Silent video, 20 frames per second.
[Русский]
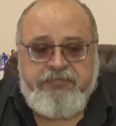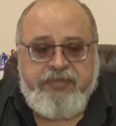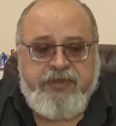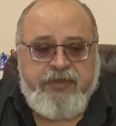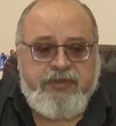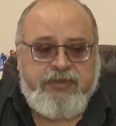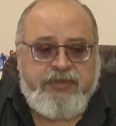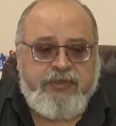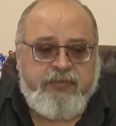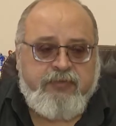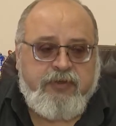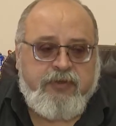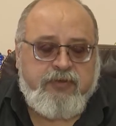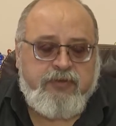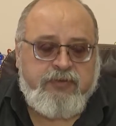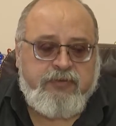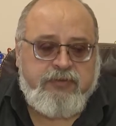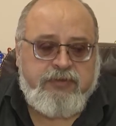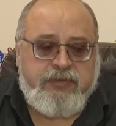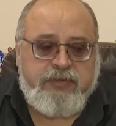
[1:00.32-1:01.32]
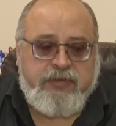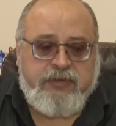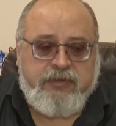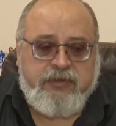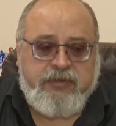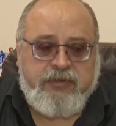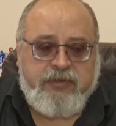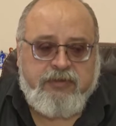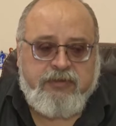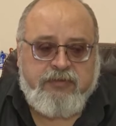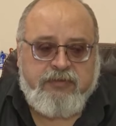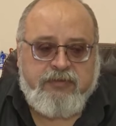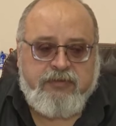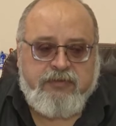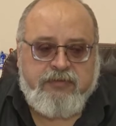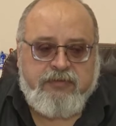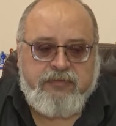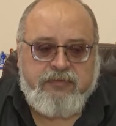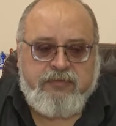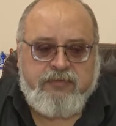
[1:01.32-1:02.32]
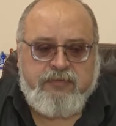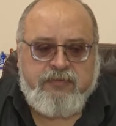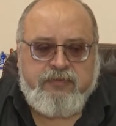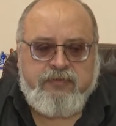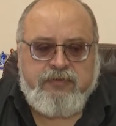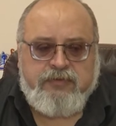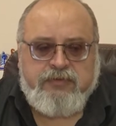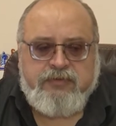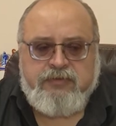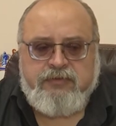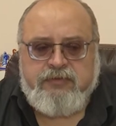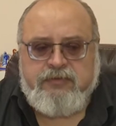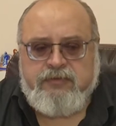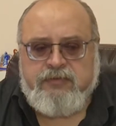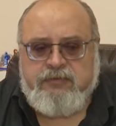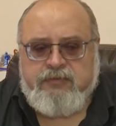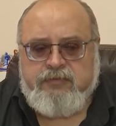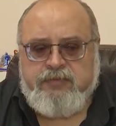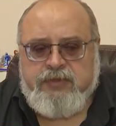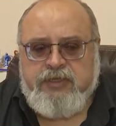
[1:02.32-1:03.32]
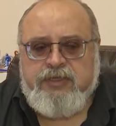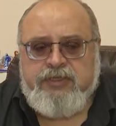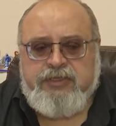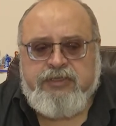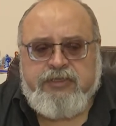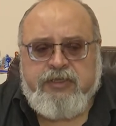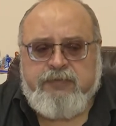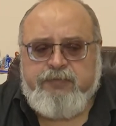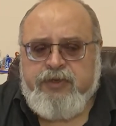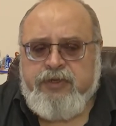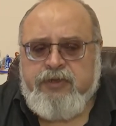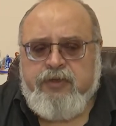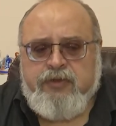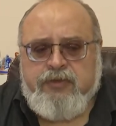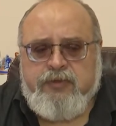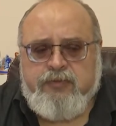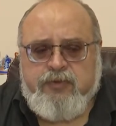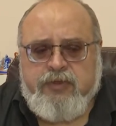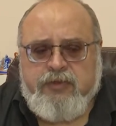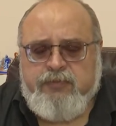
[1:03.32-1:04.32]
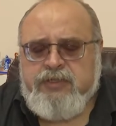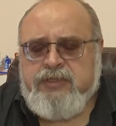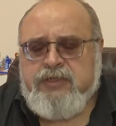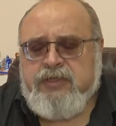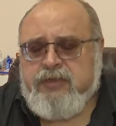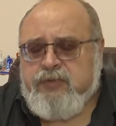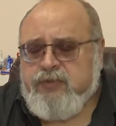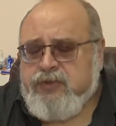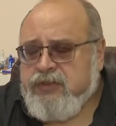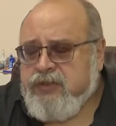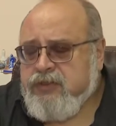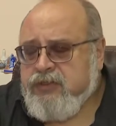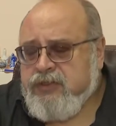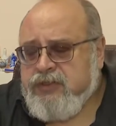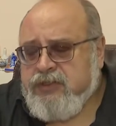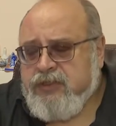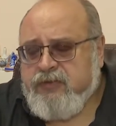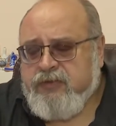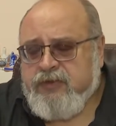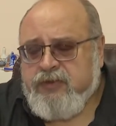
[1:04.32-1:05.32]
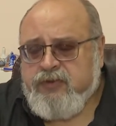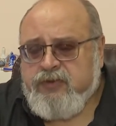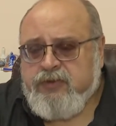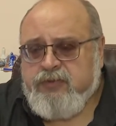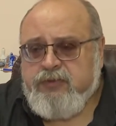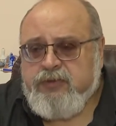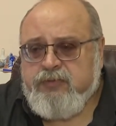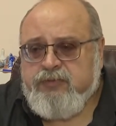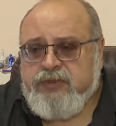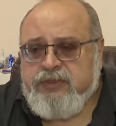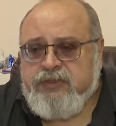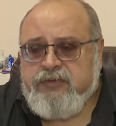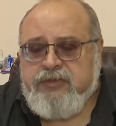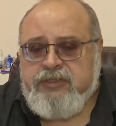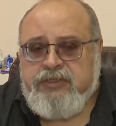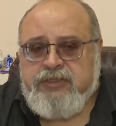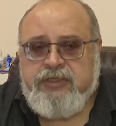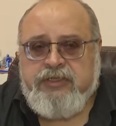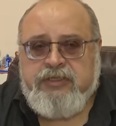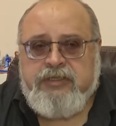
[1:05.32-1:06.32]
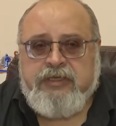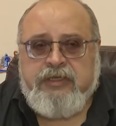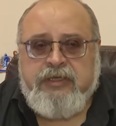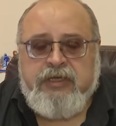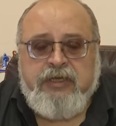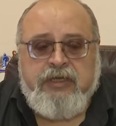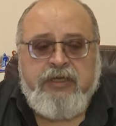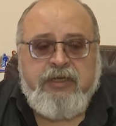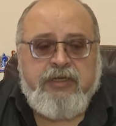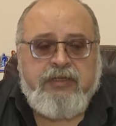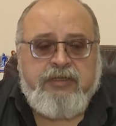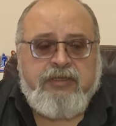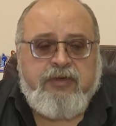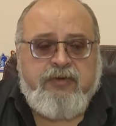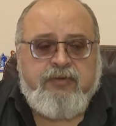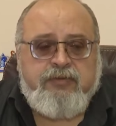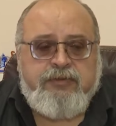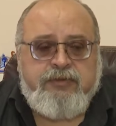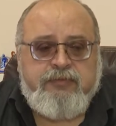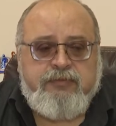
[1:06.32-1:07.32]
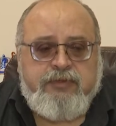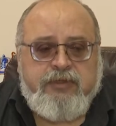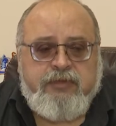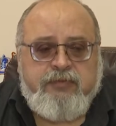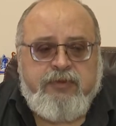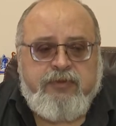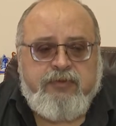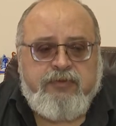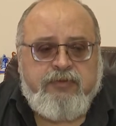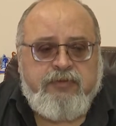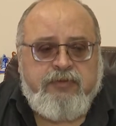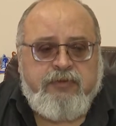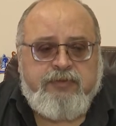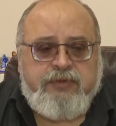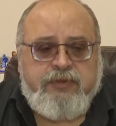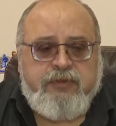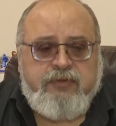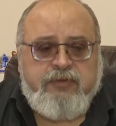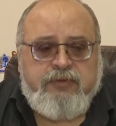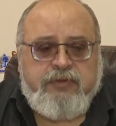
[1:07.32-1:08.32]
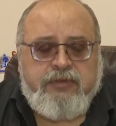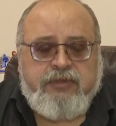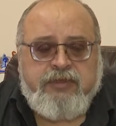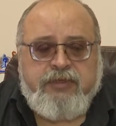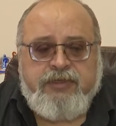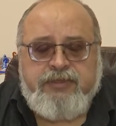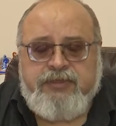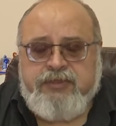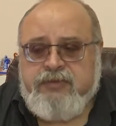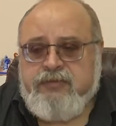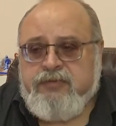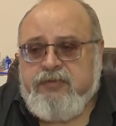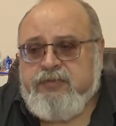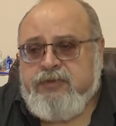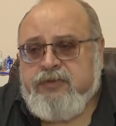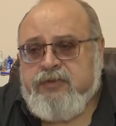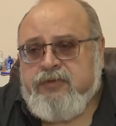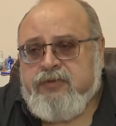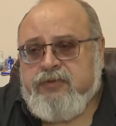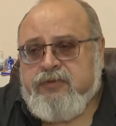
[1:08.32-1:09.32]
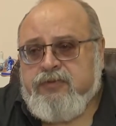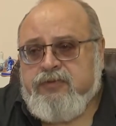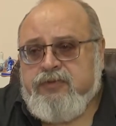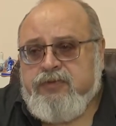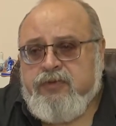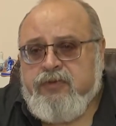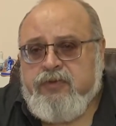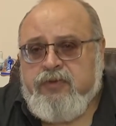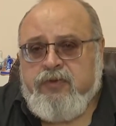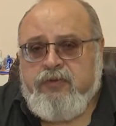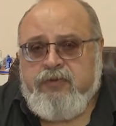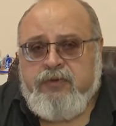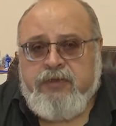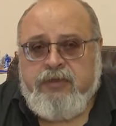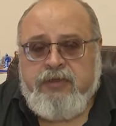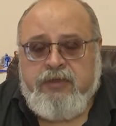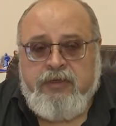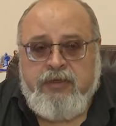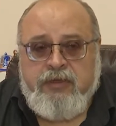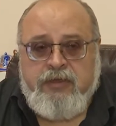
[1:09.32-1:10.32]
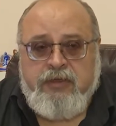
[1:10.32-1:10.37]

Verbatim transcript: перечень оборудования он э, подлежит определенному обязательному согласованию с Минпросвещения. Там, в общем-то, оборудование абсолютно качественное, абсолютно все новое.